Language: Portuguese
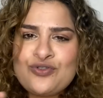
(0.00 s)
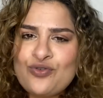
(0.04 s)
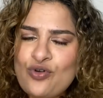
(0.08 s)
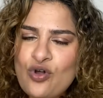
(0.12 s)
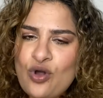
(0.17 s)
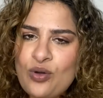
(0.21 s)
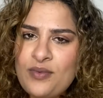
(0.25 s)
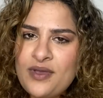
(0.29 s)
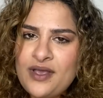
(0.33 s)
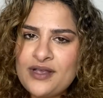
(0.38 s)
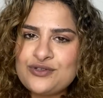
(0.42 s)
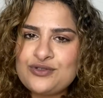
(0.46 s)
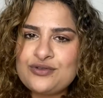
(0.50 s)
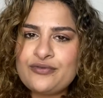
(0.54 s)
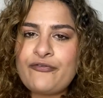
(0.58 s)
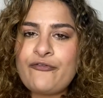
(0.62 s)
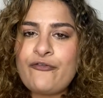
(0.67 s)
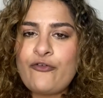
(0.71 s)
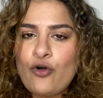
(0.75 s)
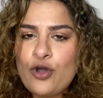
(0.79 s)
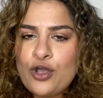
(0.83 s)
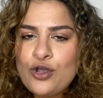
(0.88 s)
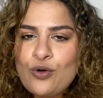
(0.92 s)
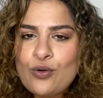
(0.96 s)
o começo,
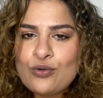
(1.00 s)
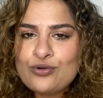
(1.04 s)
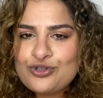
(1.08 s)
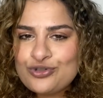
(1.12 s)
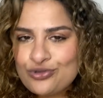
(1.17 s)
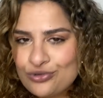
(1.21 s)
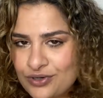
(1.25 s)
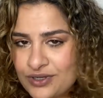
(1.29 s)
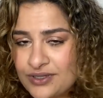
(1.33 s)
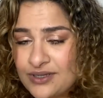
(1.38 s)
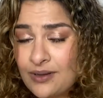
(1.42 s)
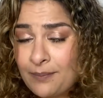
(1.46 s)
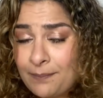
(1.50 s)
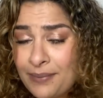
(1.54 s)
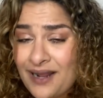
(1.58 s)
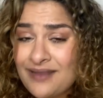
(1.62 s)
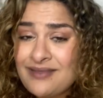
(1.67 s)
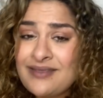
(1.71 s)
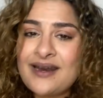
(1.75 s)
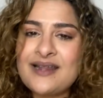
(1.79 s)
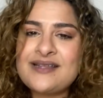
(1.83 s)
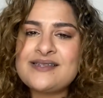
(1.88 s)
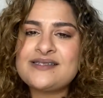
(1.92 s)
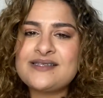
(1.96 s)
foi construída para
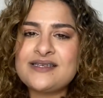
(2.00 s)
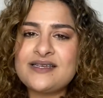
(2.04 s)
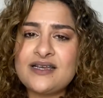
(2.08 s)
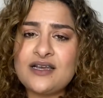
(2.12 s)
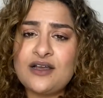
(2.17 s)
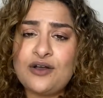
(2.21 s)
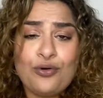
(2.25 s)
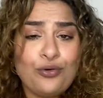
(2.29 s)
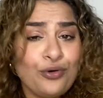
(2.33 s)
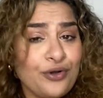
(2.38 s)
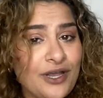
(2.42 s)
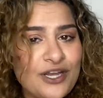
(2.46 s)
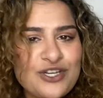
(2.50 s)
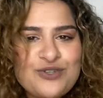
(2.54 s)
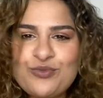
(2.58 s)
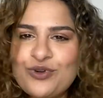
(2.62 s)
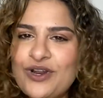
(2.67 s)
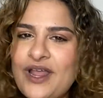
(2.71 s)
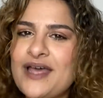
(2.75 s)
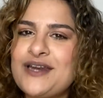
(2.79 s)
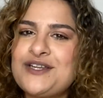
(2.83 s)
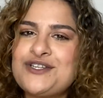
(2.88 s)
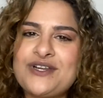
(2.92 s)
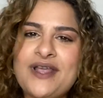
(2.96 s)
trazer o que as
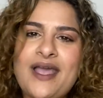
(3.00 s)
mulheres